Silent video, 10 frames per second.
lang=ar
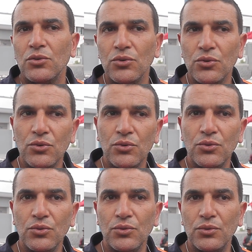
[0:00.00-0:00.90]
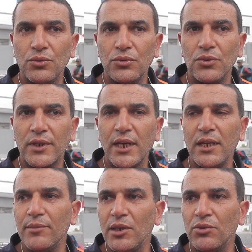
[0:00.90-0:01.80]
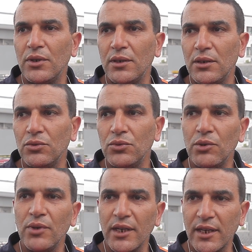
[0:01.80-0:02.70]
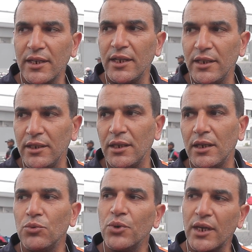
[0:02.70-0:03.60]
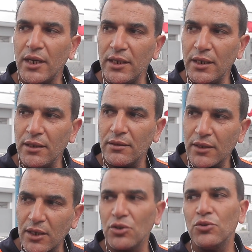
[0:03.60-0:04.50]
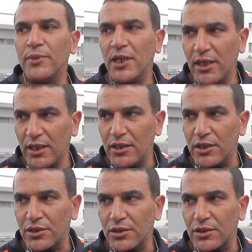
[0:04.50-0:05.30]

والكلمه الاولى والاخيره هي الوقايه خير من العلاج